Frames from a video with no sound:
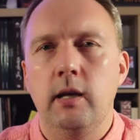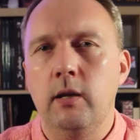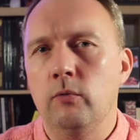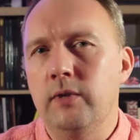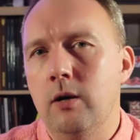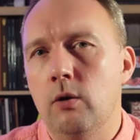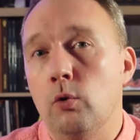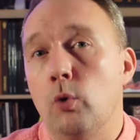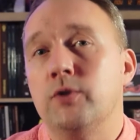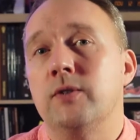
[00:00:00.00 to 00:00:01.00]
Et on vit alors le
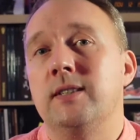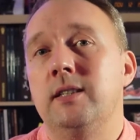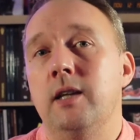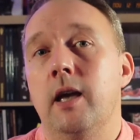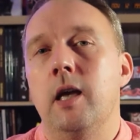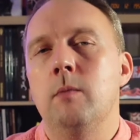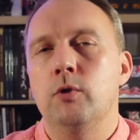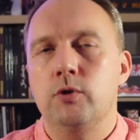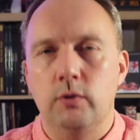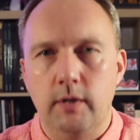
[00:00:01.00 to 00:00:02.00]
ressenti
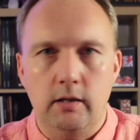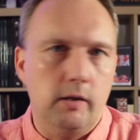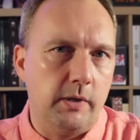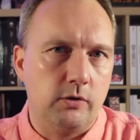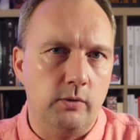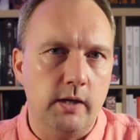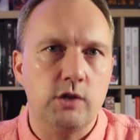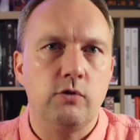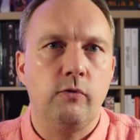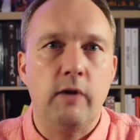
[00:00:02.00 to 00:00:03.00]
émotionnel des
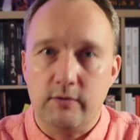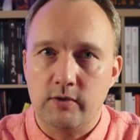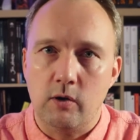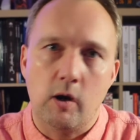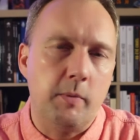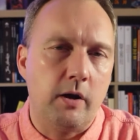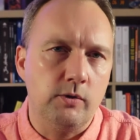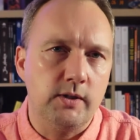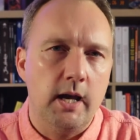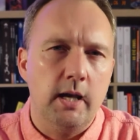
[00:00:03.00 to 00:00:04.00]
personnages face à leur
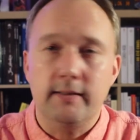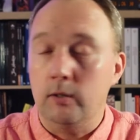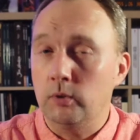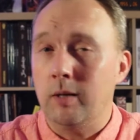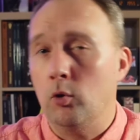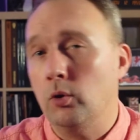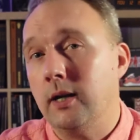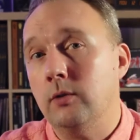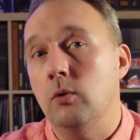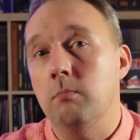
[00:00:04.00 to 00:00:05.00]
apparence, et c'est notamment le
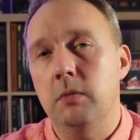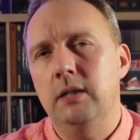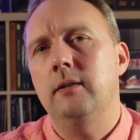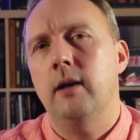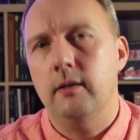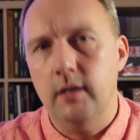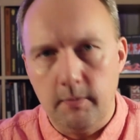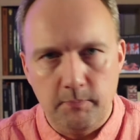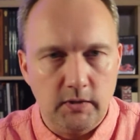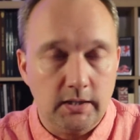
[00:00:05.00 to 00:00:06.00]
cas de Méditerranée,
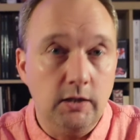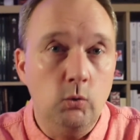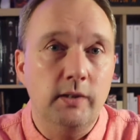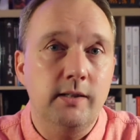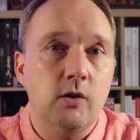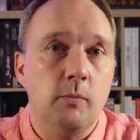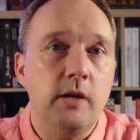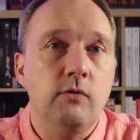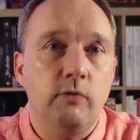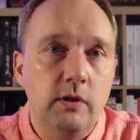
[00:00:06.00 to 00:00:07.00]
qui doit désormais
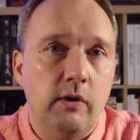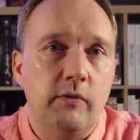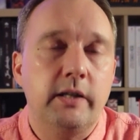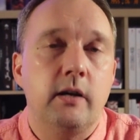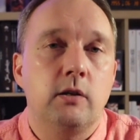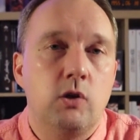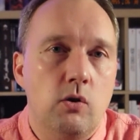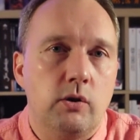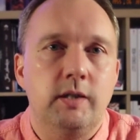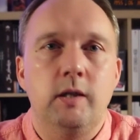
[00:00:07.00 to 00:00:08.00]
vivre avec un
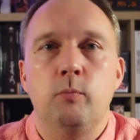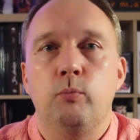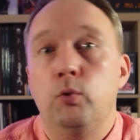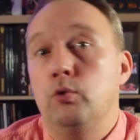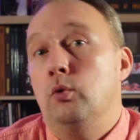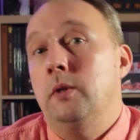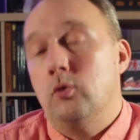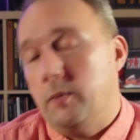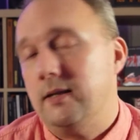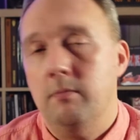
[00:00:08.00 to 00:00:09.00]
corps qui n'est plus celui de
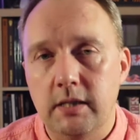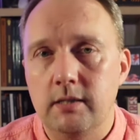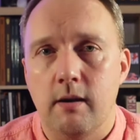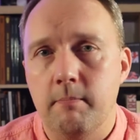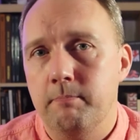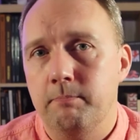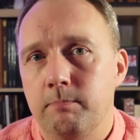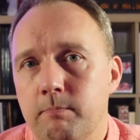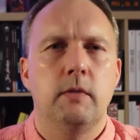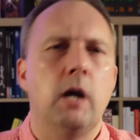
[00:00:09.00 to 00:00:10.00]
son passé de mannequin.
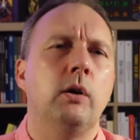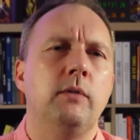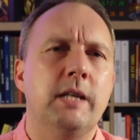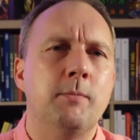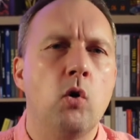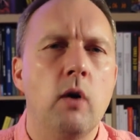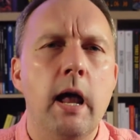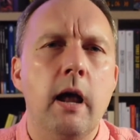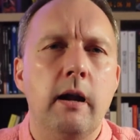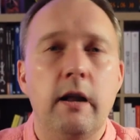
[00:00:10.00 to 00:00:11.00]
Alors évidemment,
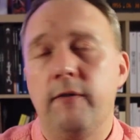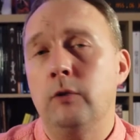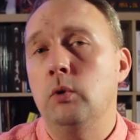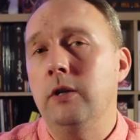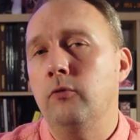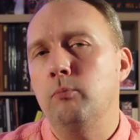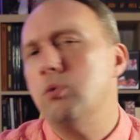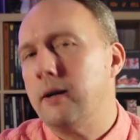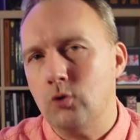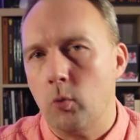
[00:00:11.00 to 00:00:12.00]
la fin du livre
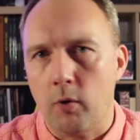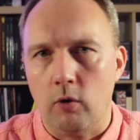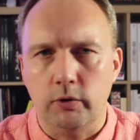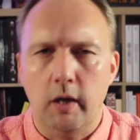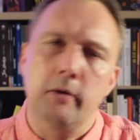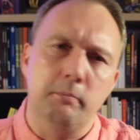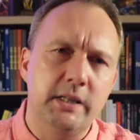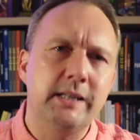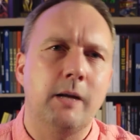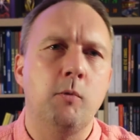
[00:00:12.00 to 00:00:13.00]
pourra surprendre, euh,
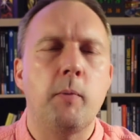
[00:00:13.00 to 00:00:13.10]
médicalement